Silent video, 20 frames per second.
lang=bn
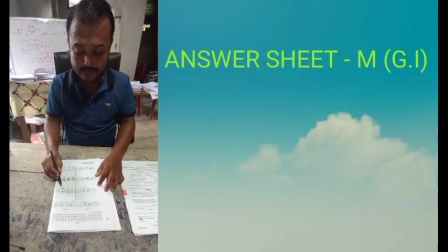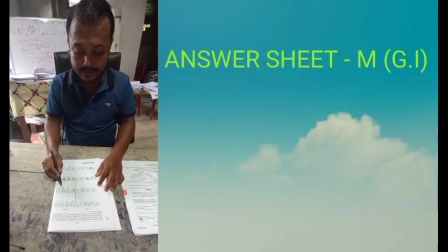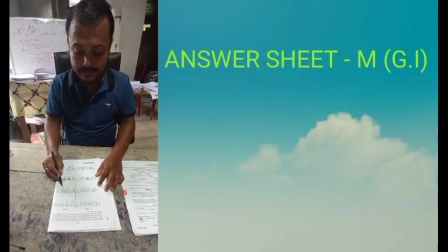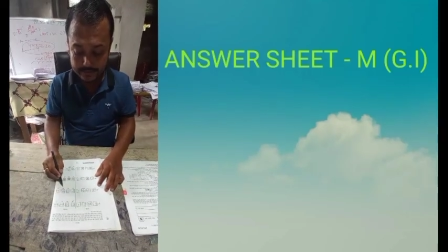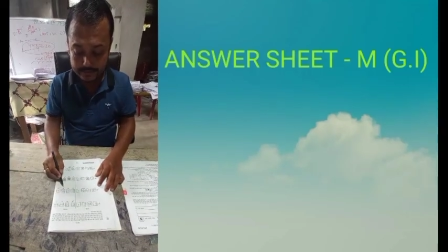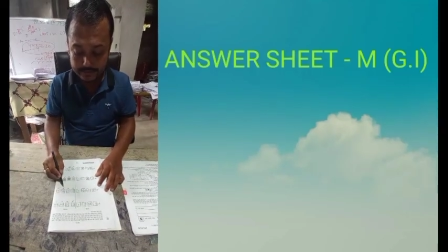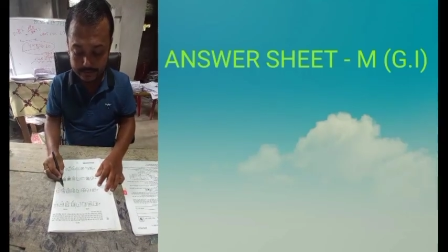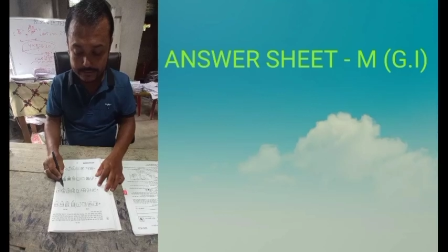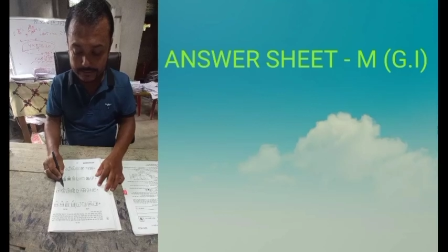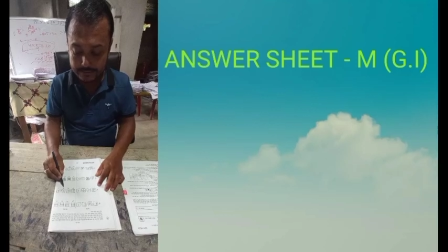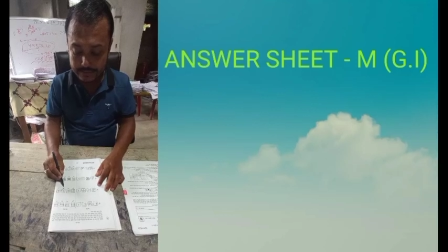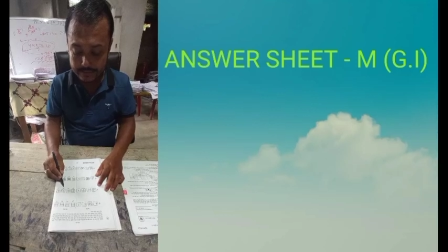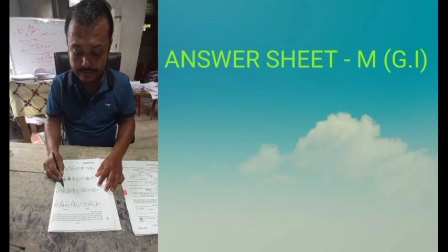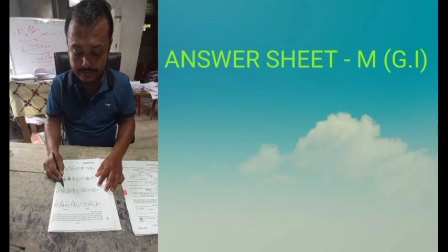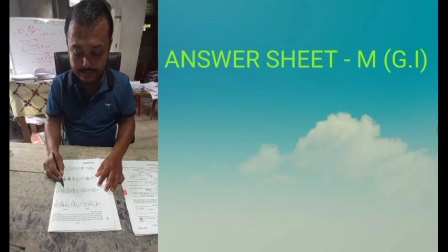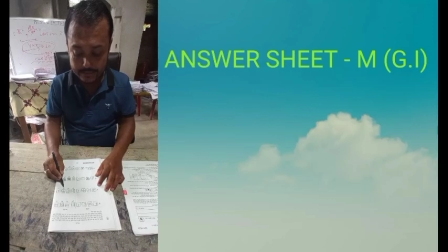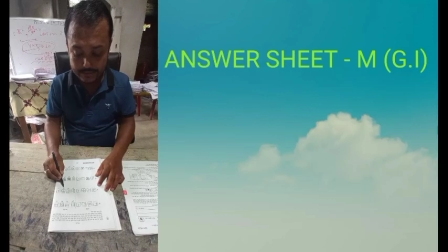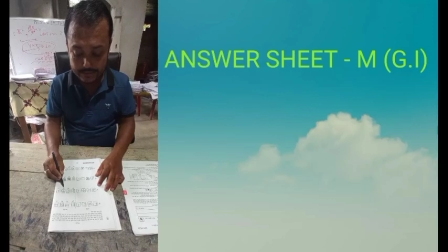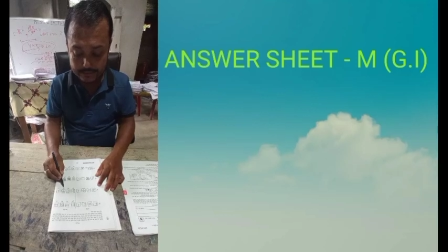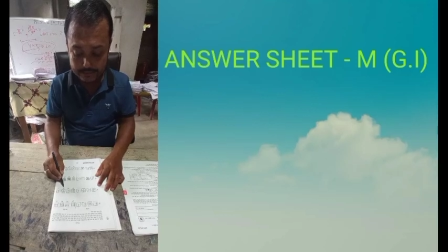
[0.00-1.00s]
এইটিনের
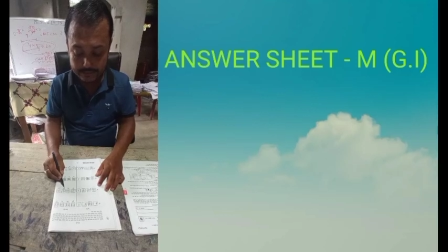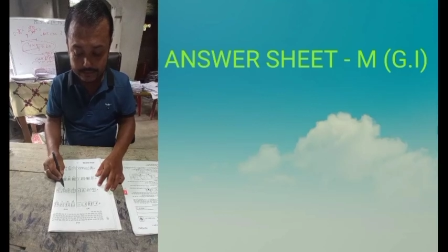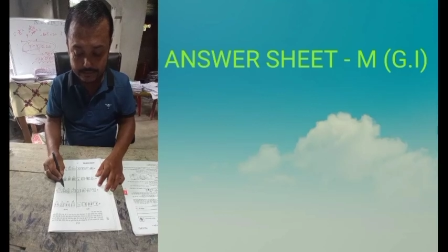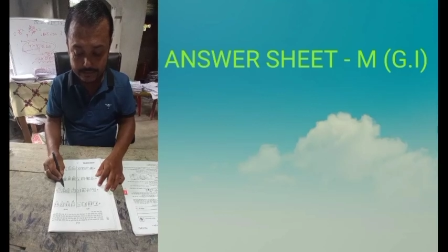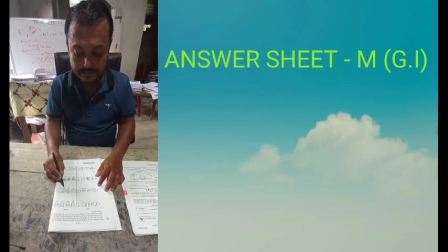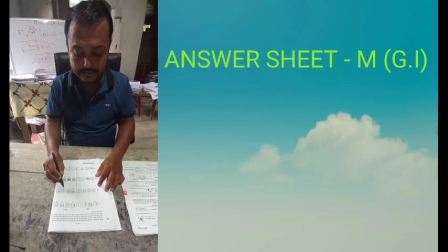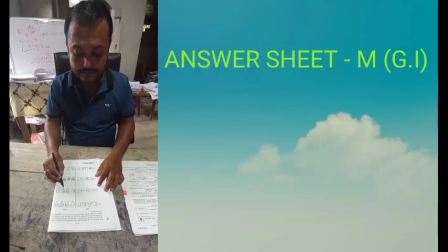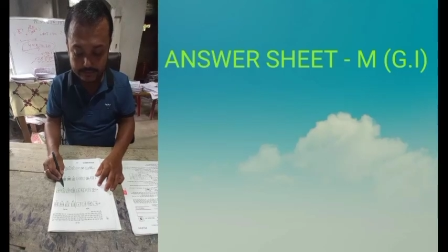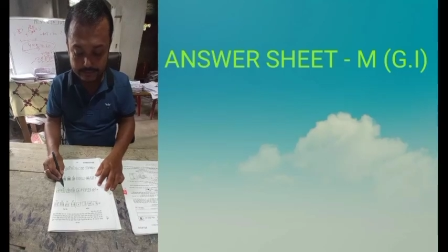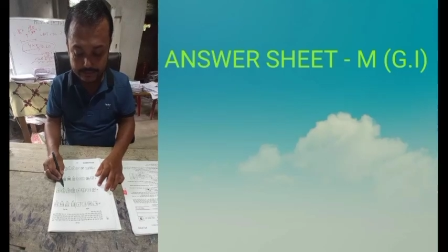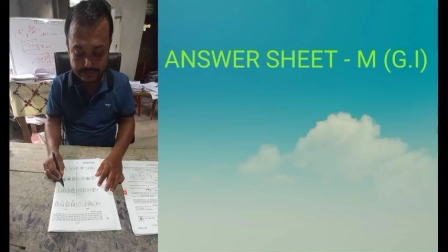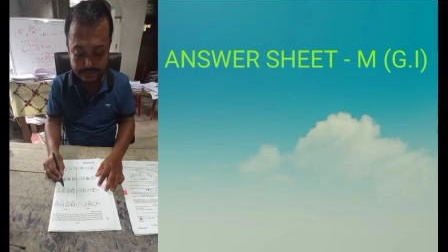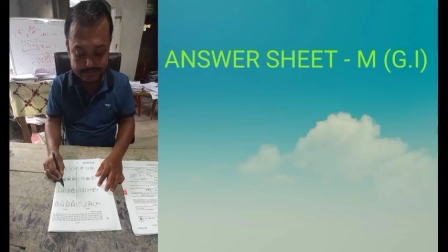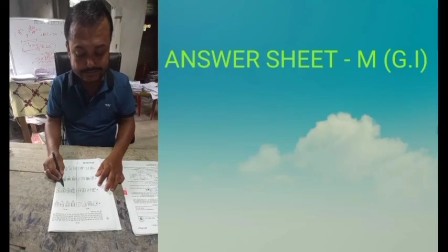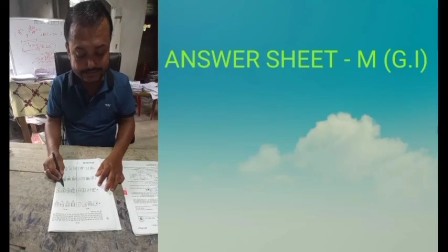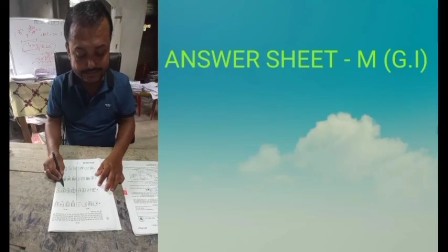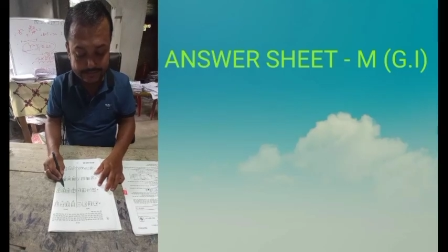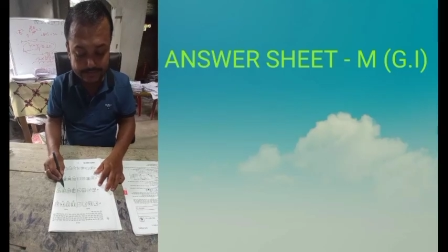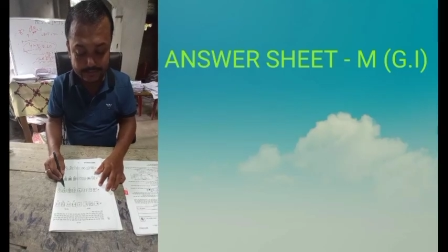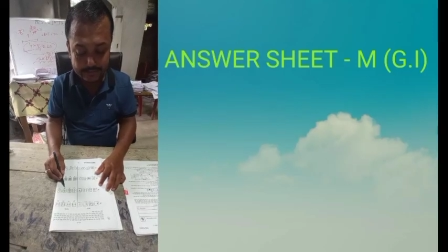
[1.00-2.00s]
এইটিনের কি
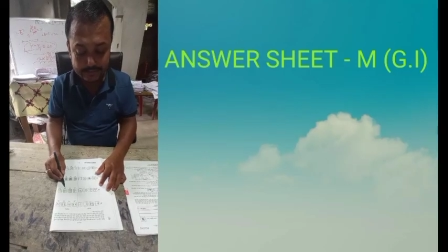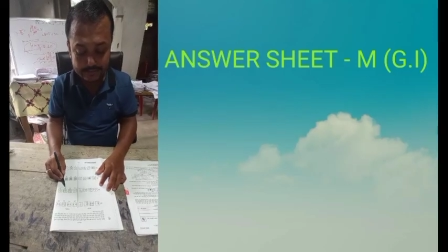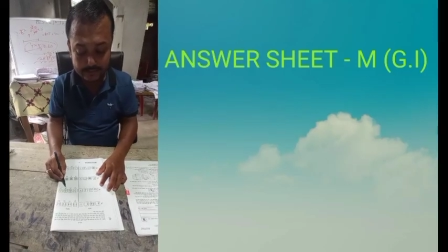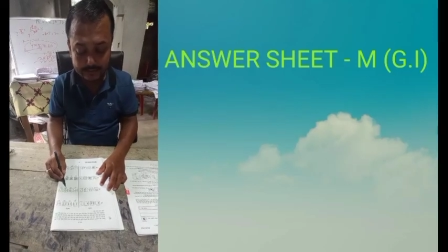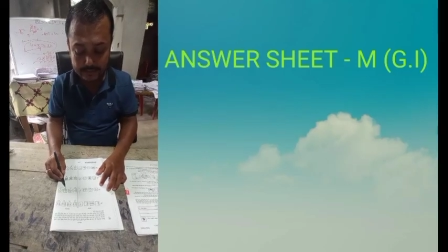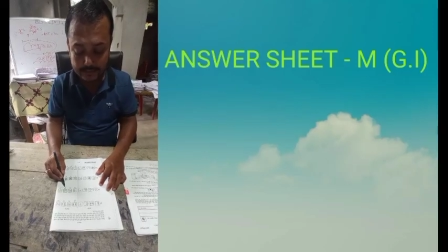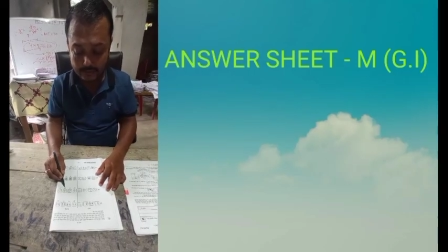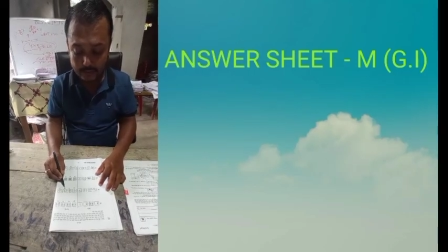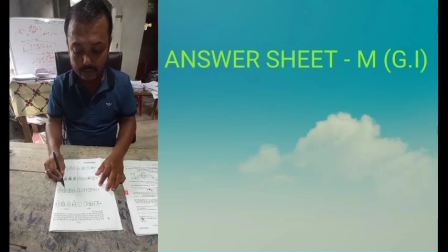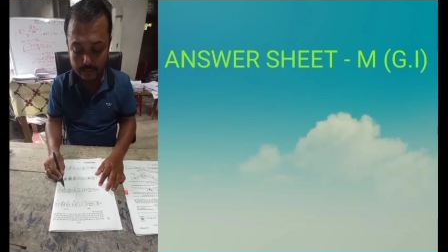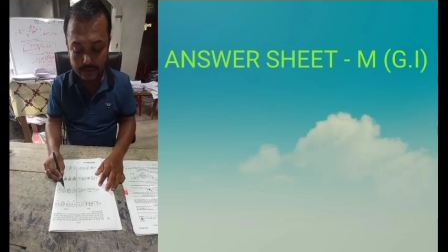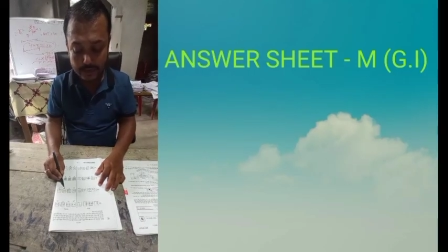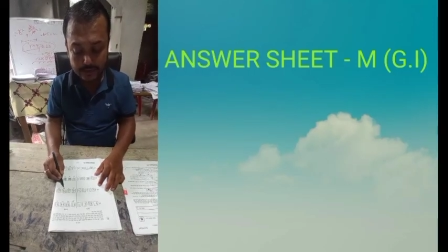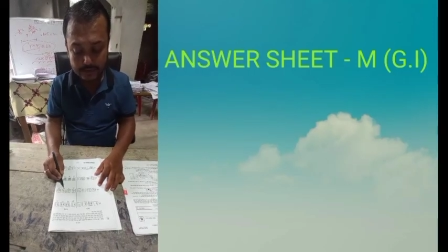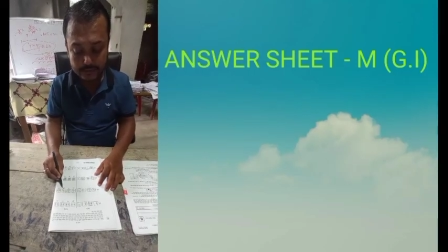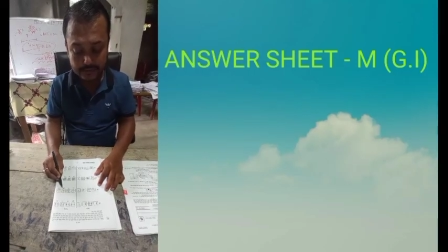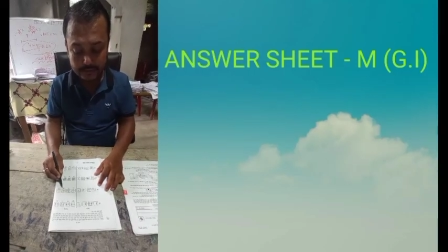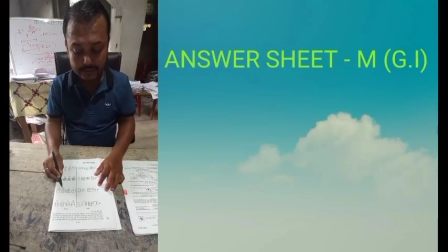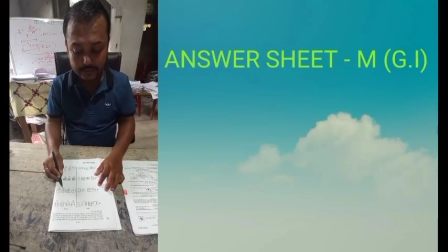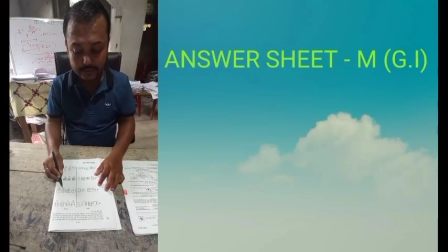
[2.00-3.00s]
সি ওর
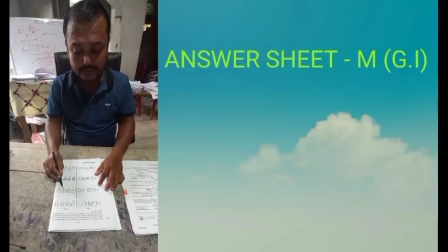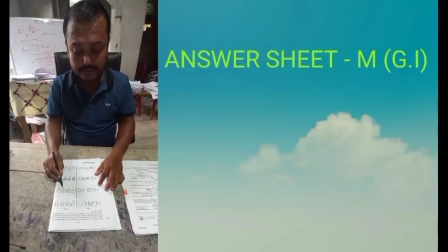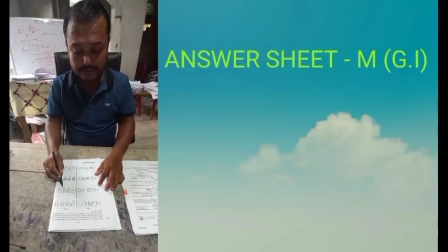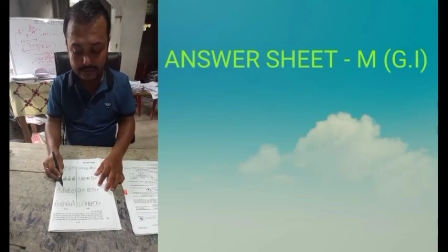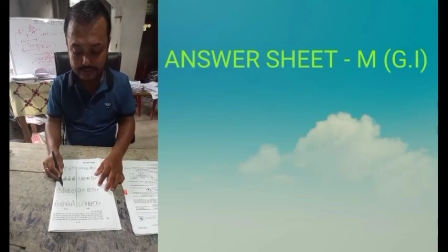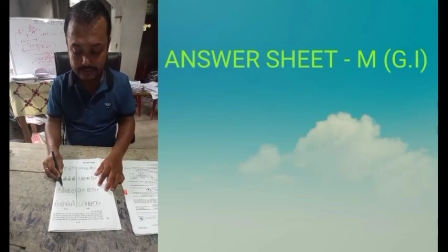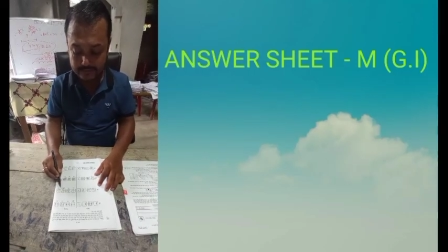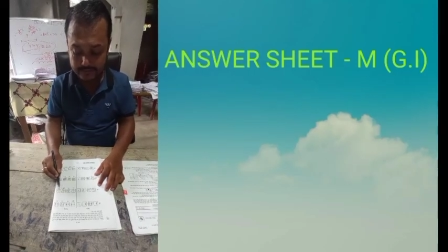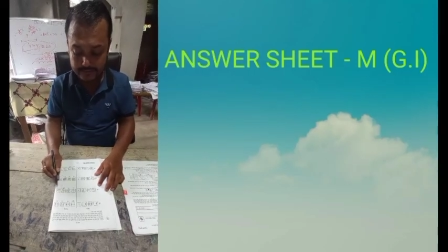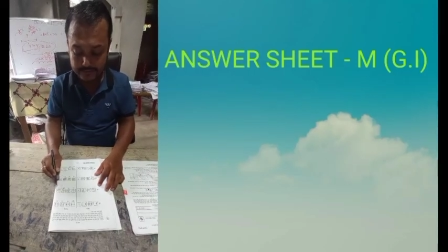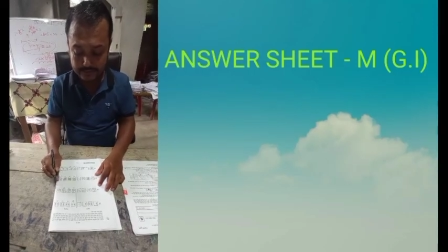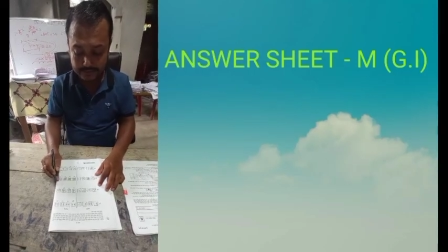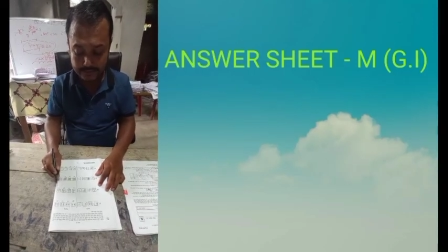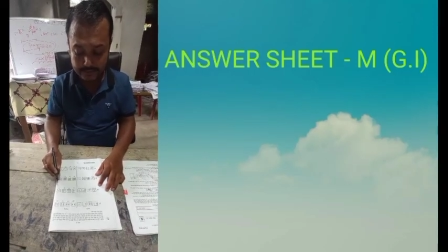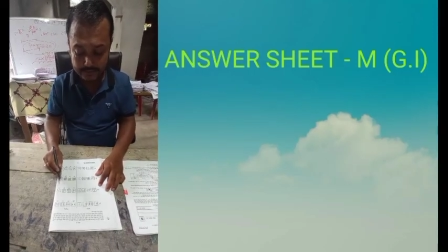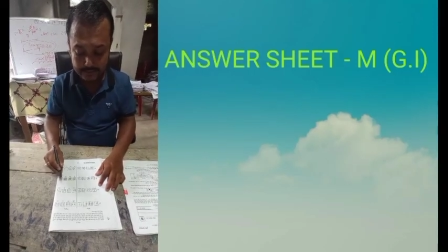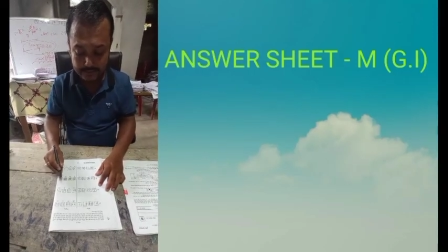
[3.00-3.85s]
কারের ছিল এইটিনের সি